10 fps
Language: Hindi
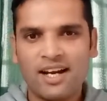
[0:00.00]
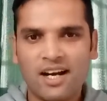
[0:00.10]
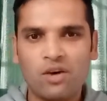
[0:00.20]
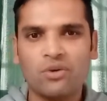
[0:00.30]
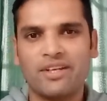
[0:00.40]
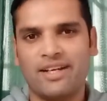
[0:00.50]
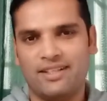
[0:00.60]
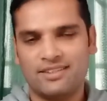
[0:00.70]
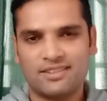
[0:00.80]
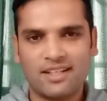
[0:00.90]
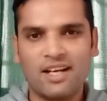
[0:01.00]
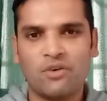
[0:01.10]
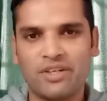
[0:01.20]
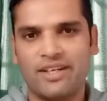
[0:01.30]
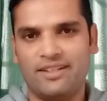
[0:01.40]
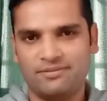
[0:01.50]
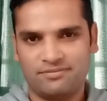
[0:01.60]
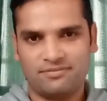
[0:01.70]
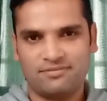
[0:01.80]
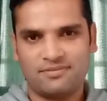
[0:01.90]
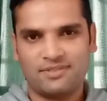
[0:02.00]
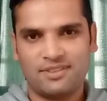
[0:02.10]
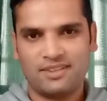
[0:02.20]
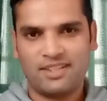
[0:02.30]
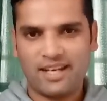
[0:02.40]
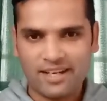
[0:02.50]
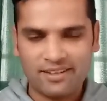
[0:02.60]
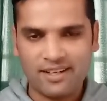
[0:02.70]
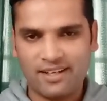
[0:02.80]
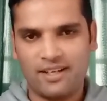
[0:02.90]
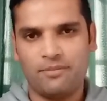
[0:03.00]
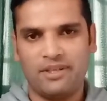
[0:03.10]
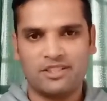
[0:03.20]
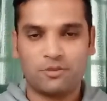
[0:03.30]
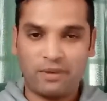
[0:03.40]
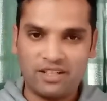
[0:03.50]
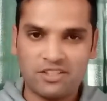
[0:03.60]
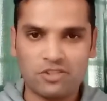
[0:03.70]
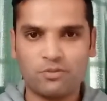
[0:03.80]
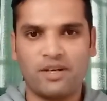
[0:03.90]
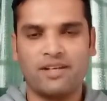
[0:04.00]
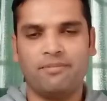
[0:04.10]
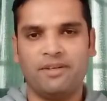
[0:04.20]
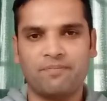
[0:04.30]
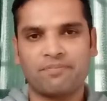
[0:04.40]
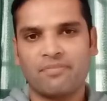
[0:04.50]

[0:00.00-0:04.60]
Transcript: आउरिया सनाउरिया कैरेट का नाम है स्पेनिश ज़ुबान में